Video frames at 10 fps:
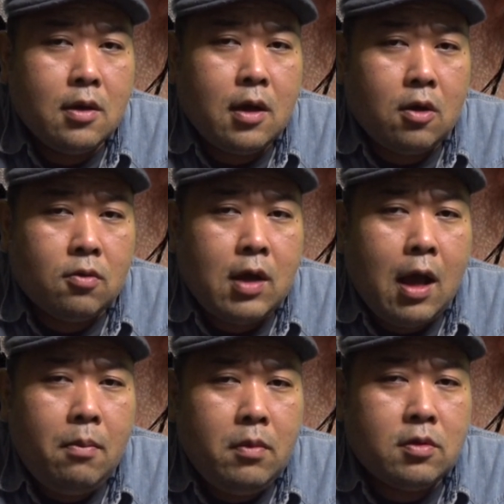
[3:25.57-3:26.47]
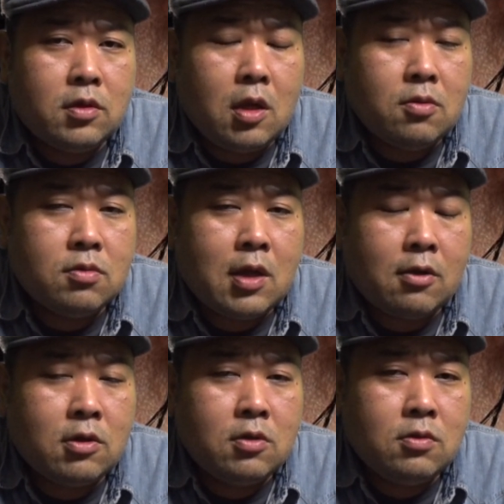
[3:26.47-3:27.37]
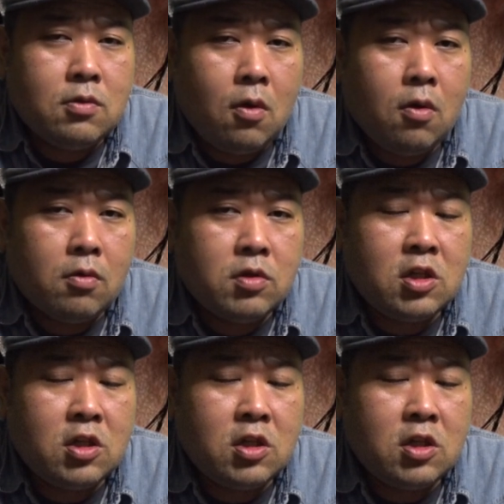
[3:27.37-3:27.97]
あの、ガンムっていう作品を